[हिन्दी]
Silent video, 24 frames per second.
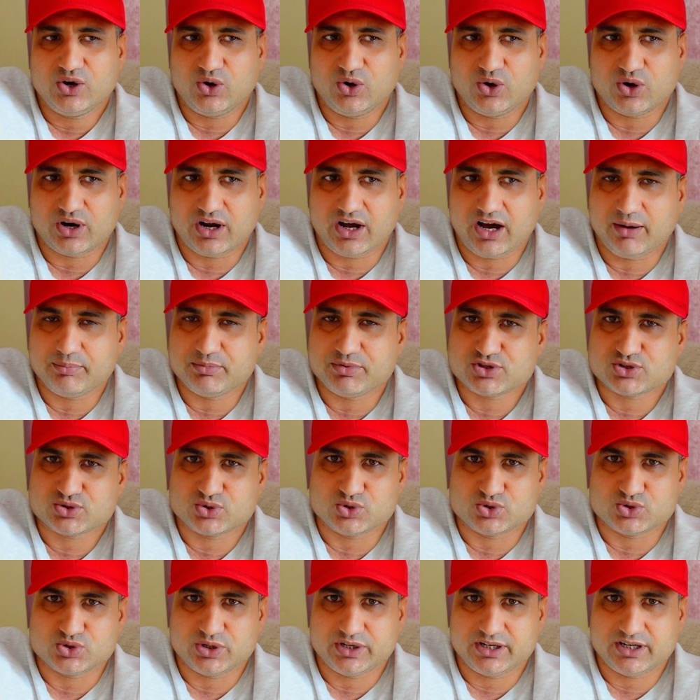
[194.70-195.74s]
और आप
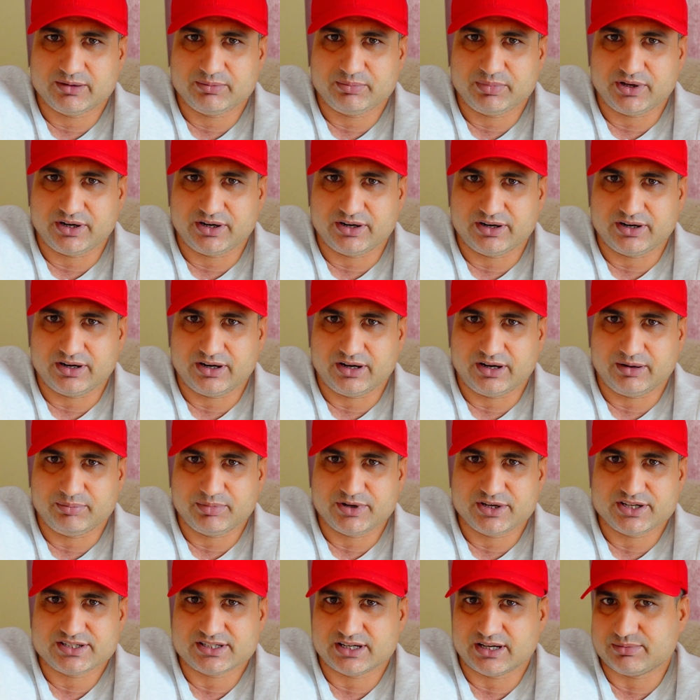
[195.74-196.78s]
इसको जो है ना फिर
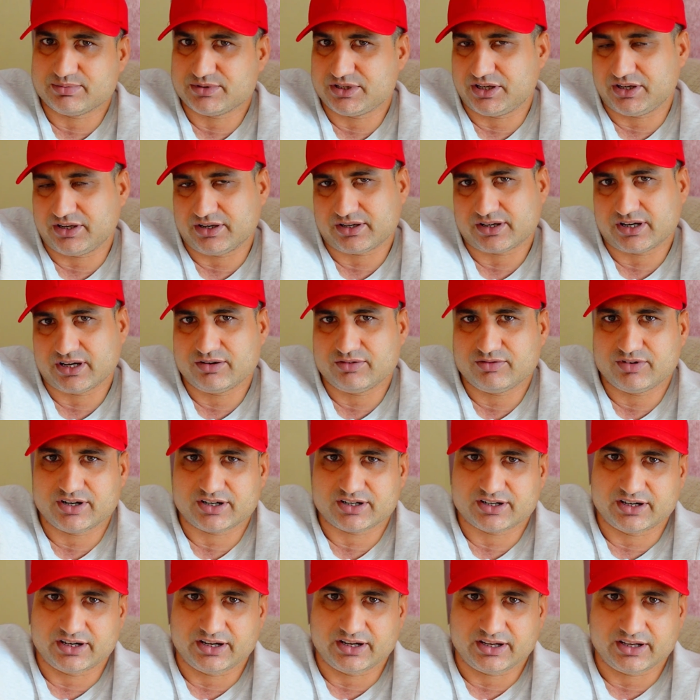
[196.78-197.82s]
अपने हिसाब से कन्वर्ट
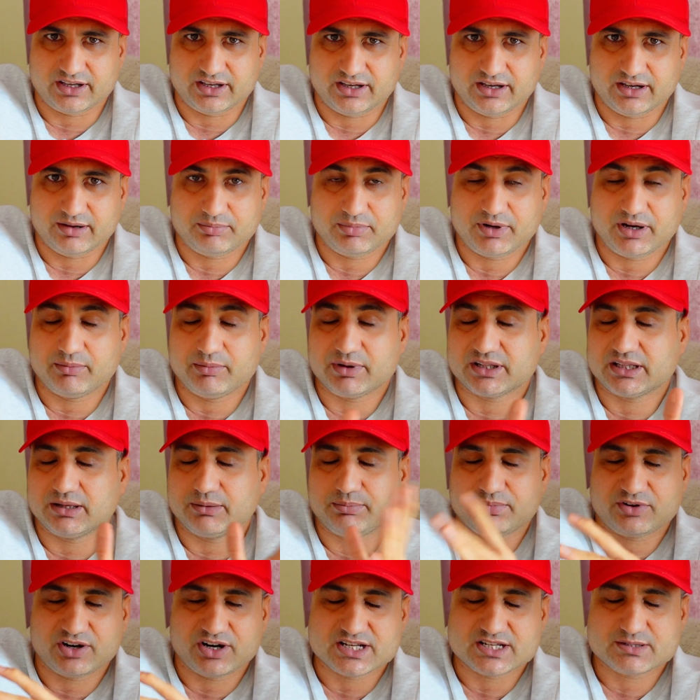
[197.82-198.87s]
करेंगे अपना
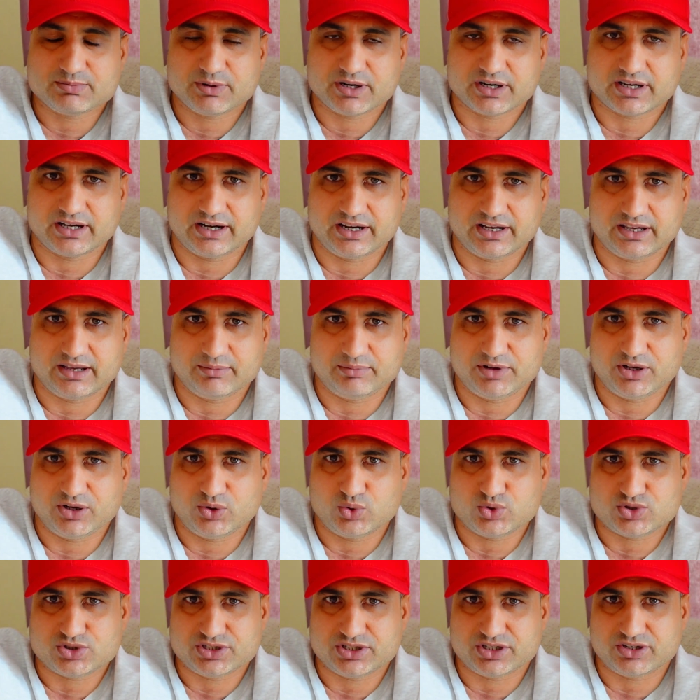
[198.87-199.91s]
मतलब ट्रांसफ़र करेंगे अपने
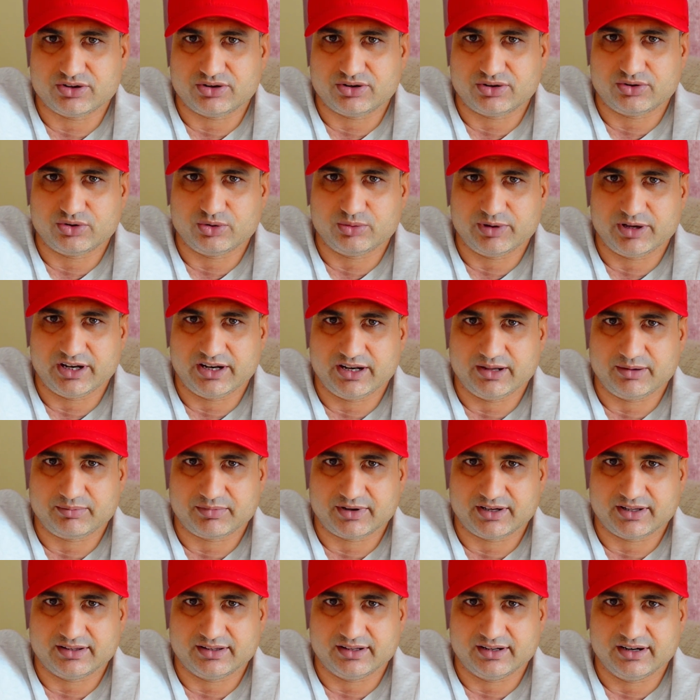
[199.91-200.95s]
होस्टिंग और डोमेन नेम
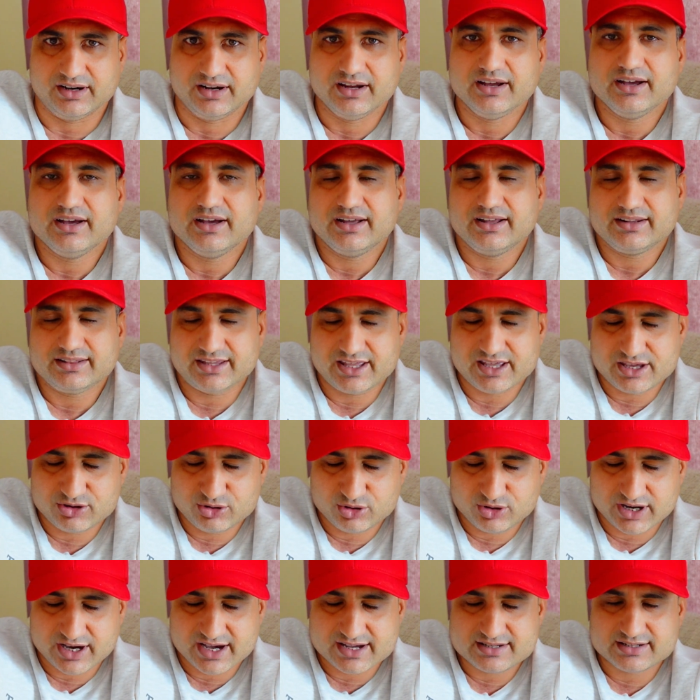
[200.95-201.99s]
के अंदर थैंक यू
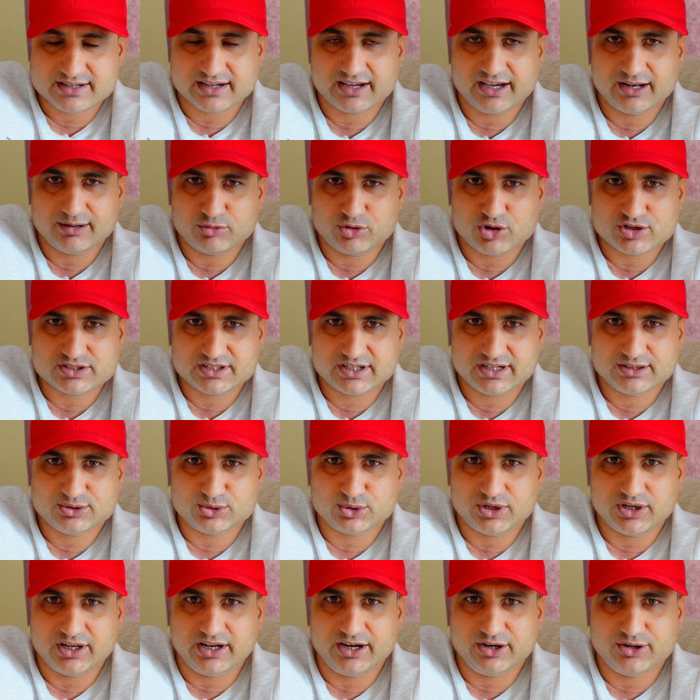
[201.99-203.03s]
गाइज़ अगेन मुआजरा
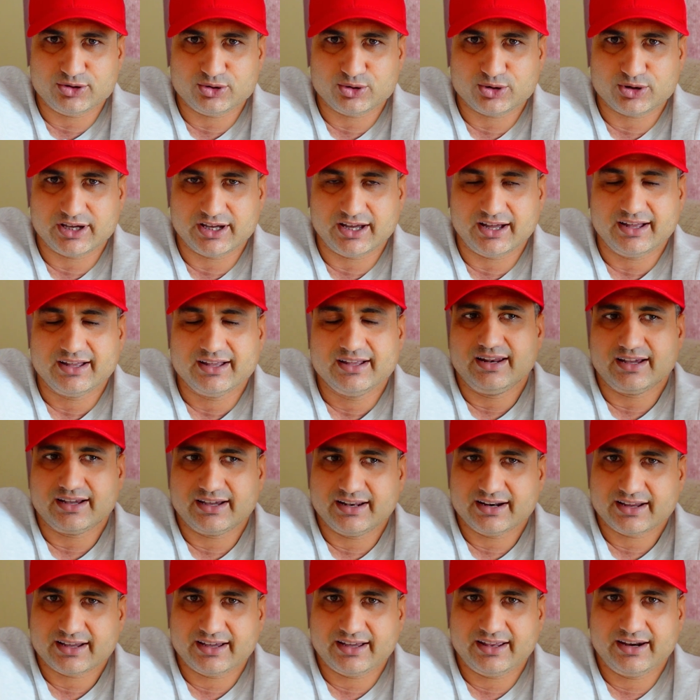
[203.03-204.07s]
थोड़ा लेट हो गया
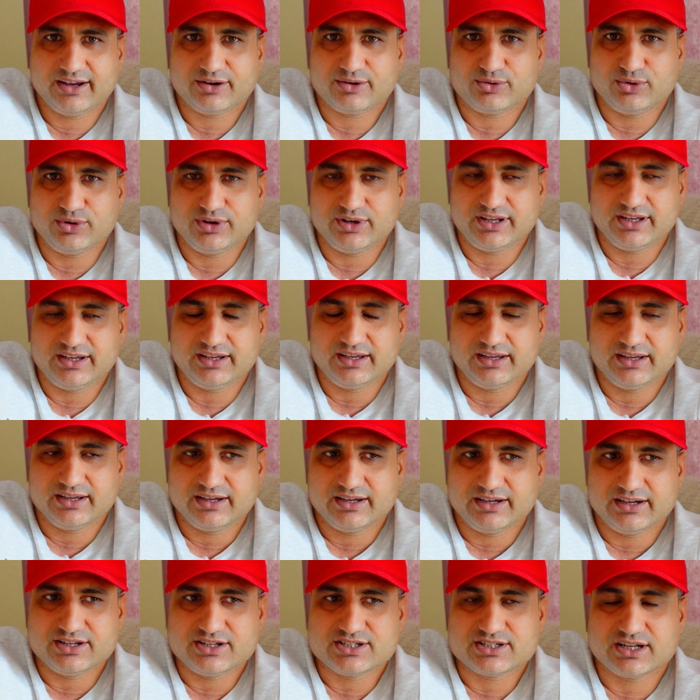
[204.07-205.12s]
लेकिन खैर है कोई नहीं
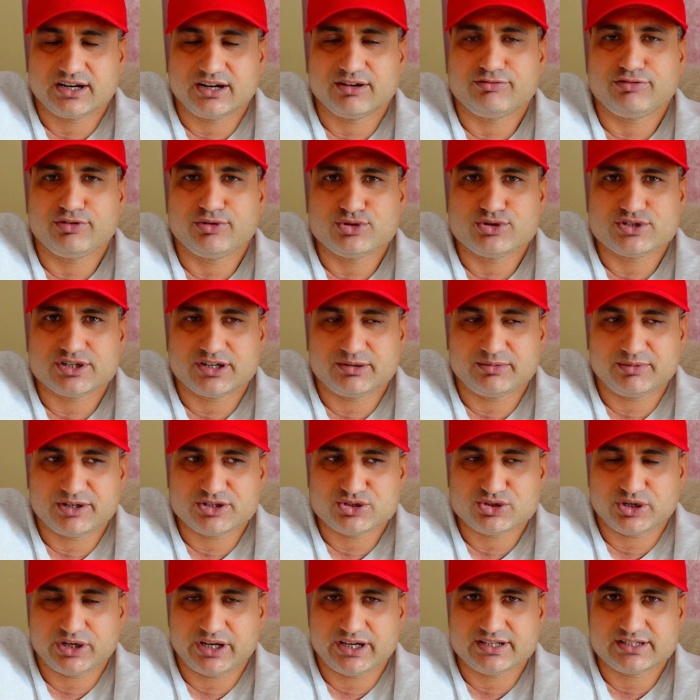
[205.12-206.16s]
इन फ्यूचर में
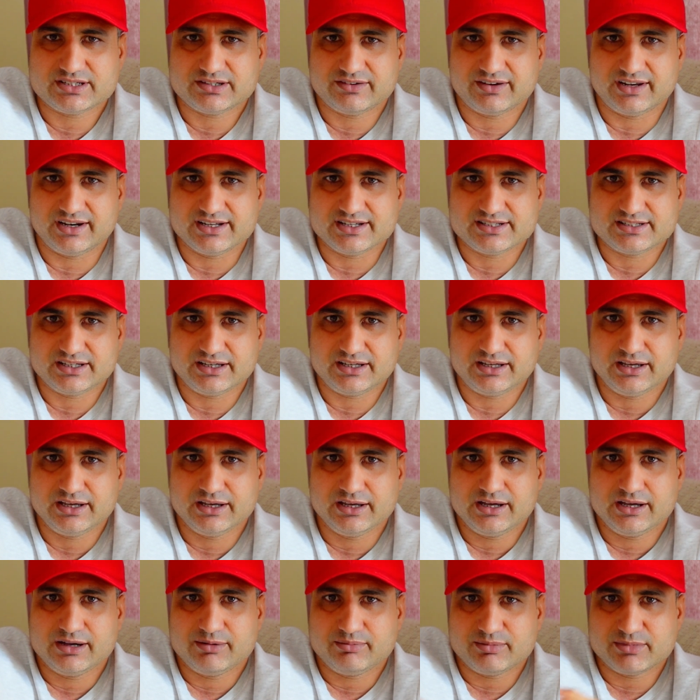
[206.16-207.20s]
जो है इस हवाले से
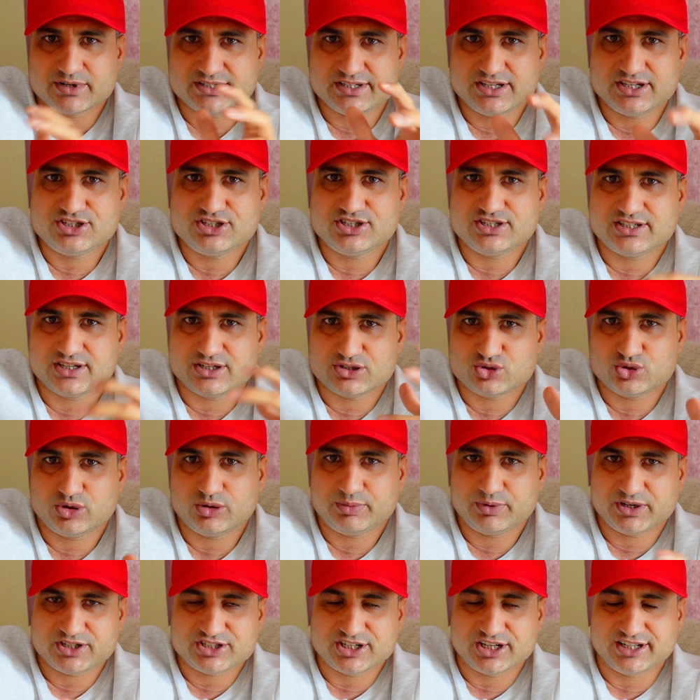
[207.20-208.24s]
मज़ीद चीज़ें जो है
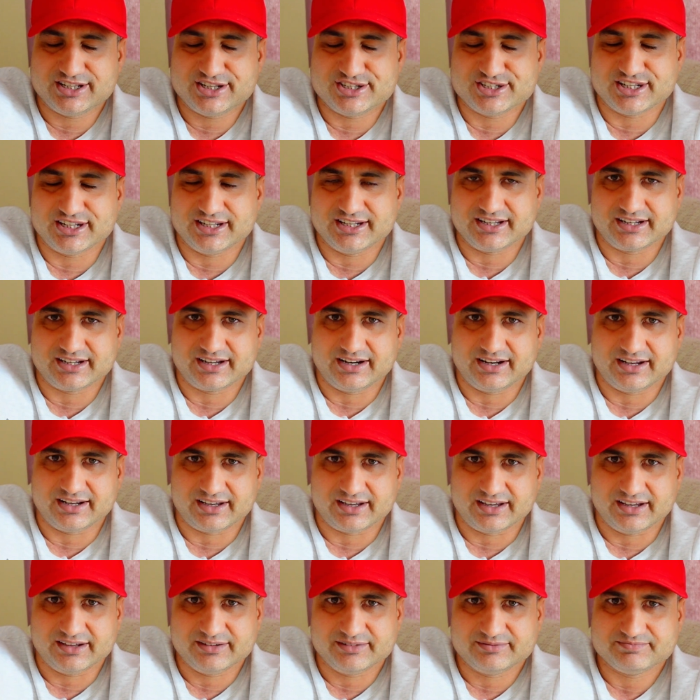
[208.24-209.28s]
फिर जल्दी जल्दी
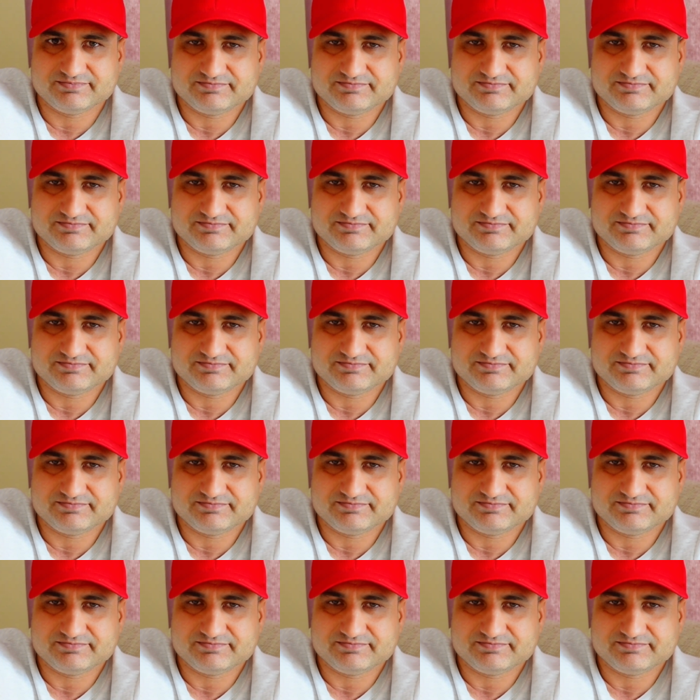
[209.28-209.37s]
करेंगे